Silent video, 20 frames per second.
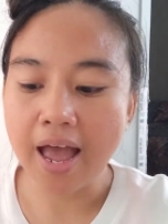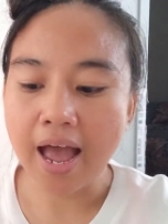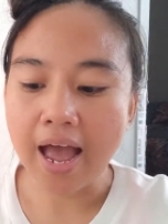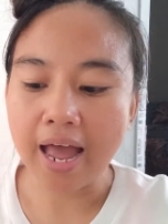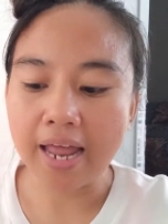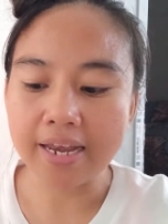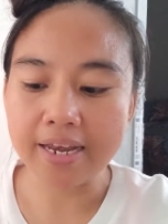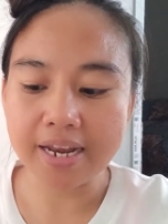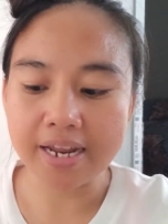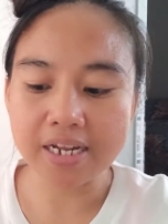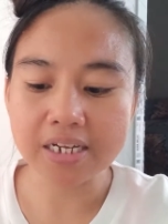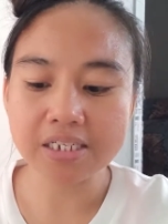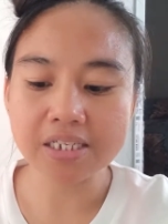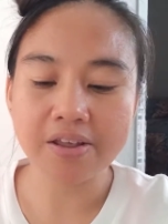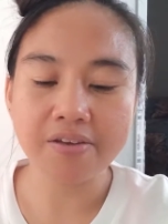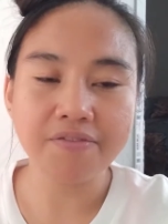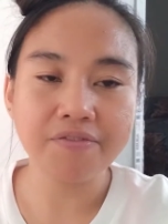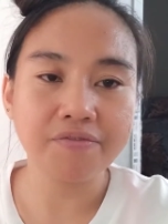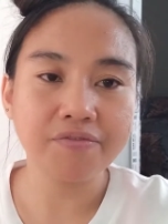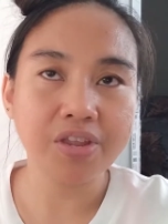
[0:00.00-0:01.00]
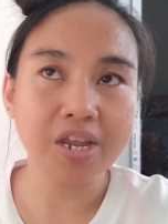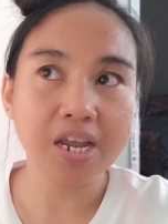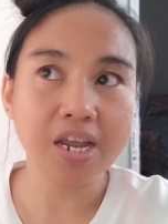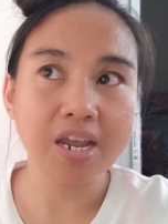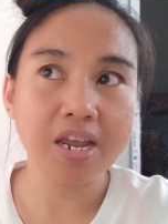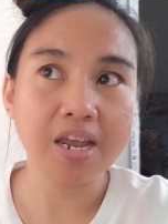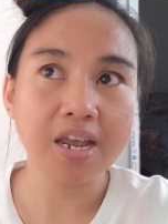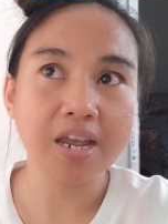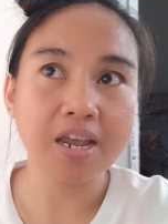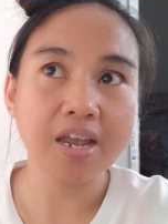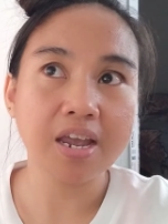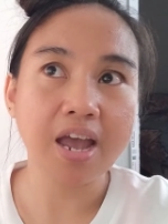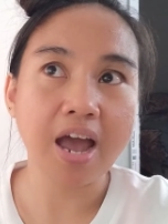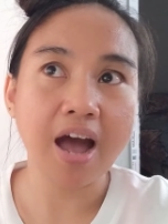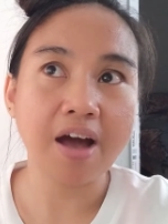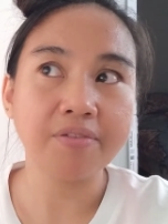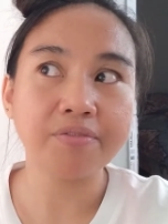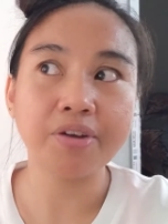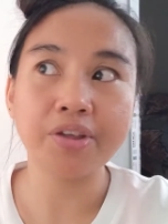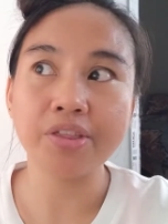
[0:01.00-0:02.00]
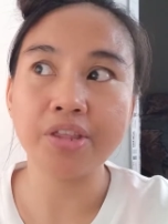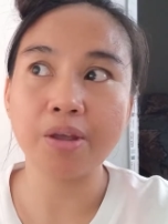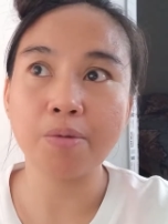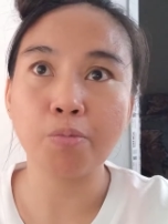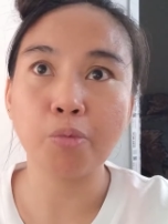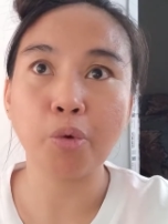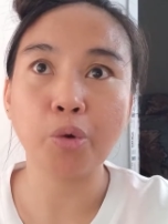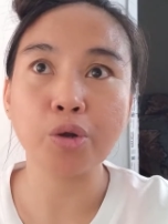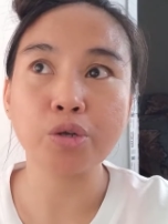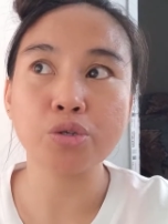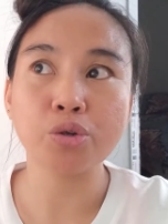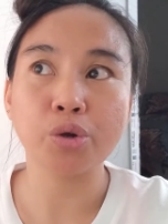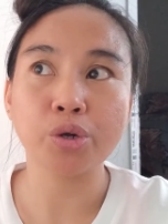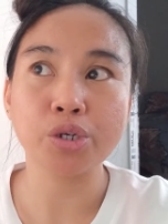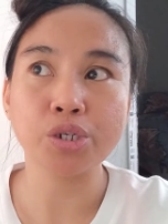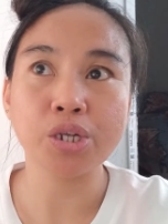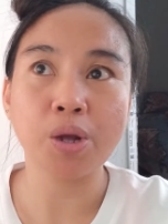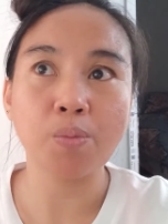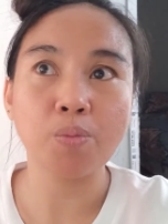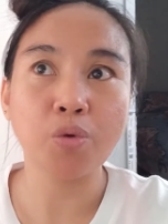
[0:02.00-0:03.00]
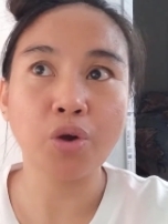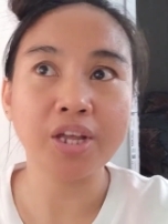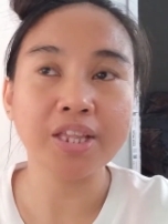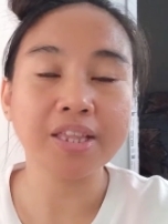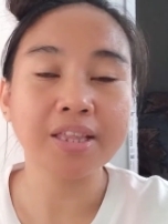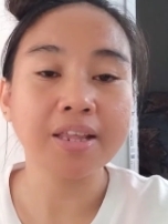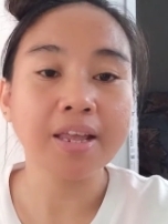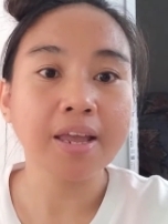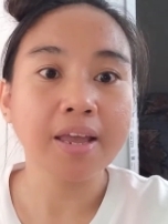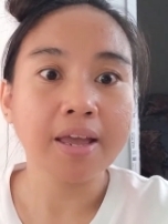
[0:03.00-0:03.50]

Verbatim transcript: Unless if they have a neighbors or someone